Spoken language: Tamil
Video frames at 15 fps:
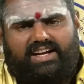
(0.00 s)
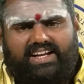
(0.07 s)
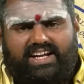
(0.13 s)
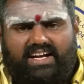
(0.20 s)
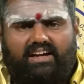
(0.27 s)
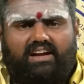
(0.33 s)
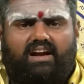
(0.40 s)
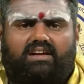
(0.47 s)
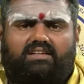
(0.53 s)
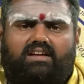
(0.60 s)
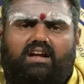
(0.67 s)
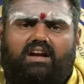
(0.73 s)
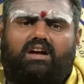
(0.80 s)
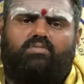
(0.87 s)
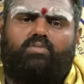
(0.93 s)
நீண்ட
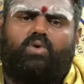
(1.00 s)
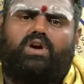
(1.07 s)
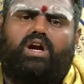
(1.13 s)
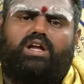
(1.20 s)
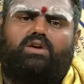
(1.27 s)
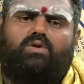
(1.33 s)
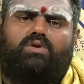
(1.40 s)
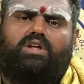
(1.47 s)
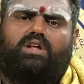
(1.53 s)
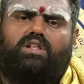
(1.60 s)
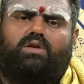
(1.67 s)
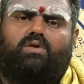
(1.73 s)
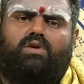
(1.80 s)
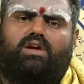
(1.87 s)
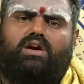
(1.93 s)
நாட்களாக போராடி
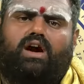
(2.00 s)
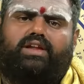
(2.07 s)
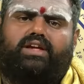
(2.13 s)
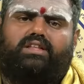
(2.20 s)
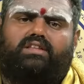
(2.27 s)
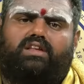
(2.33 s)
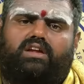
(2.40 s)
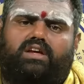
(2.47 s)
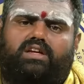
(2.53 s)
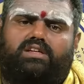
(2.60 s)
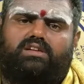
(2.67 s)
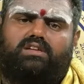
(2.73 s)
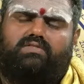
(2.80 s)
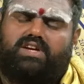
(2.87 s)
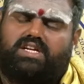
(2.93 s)
கொண்டிருந்த ஒரு காரியத்திற்கு
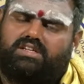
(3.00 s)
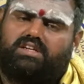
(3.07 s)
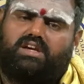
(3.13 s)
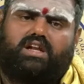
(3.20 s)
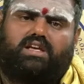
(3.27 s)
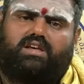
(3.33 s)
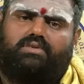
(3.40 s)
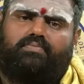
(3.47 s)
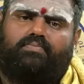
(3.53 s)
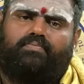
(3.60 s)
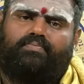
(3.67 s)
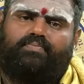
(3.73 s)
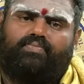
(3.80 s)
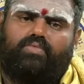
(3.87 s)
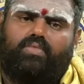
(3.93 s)
இன்று வெற்றி கிடைக்கும்
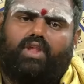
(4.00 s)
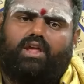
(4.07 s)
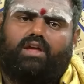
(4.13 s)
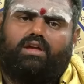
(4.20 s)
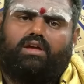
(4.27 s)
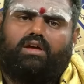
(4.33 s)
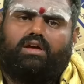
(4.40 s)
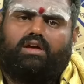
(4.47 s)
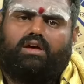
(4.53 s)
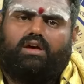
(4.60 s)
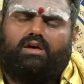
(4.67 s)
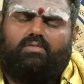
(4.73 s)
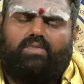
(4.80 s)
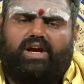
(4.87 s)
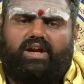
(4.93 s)

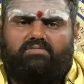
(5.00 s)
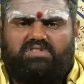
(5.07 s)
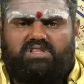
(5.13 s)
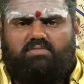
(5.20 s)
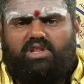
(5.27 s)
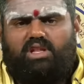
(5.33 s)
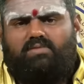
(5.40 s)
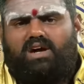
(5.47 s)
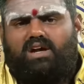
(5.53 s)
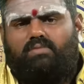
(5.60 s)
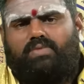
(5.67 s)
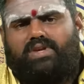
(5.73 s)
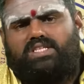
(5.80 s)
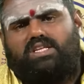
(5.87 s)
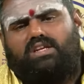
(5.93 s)
பணம் சம்பந்தமான
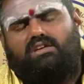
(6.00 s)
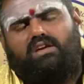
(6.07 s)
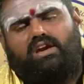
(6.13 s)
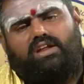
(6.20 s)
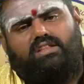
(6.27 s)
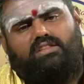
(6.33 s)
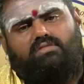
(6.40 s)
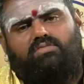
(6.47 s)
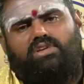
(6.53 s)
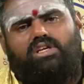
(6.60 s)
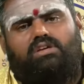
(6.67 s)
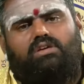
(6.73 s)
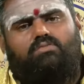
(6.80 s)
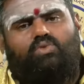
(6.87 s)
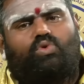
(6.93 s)
பிரச்சனைகள் அனைத்தும்
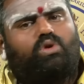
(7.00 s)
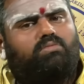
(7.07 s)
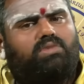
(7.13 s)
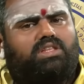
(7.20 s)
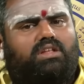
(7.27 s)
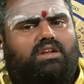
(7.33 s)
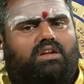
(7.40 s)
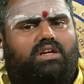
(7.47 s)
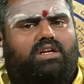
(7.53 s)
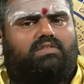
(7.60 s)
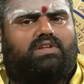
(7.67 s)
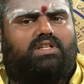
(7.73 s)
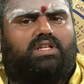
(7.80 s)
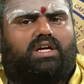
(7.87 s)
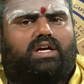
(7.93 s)
நீங்கும் குடும்பத்தில் இருந்து
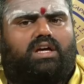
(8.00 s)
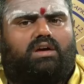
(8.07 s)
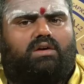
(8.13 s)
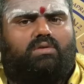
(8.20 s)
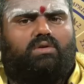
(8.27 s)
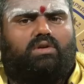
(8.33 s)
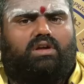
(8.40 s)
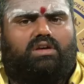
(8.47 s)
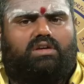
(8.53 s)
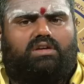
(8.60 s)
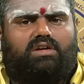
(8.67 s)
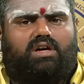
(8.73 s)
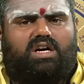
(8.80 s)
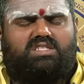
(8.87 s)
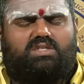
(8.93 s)
வந்த ஒரு
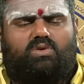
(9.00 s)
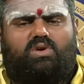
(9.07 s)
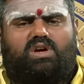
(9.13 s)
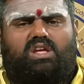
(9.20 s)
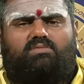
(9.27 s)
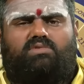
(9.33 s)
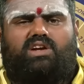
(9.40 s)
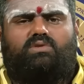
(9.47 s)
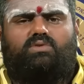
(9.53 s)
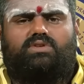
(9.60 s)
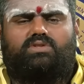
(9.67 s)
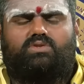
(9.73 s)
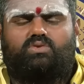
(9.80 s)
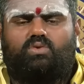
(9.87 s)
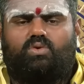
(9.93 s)
அசௌகரியமான
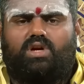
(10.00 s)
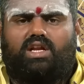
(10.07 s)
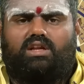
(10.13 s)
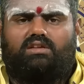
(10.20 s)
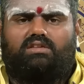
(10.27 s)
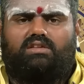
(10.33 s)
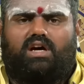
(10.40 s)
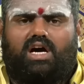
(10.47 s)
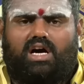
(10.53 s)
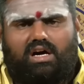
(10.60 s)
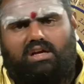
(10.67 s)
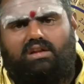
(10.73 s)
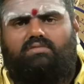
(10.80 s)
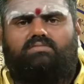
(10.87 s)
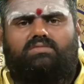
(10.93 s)
ஒரு சூழல்
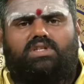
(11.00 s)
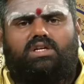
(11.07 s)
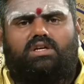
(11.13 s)
அகலும்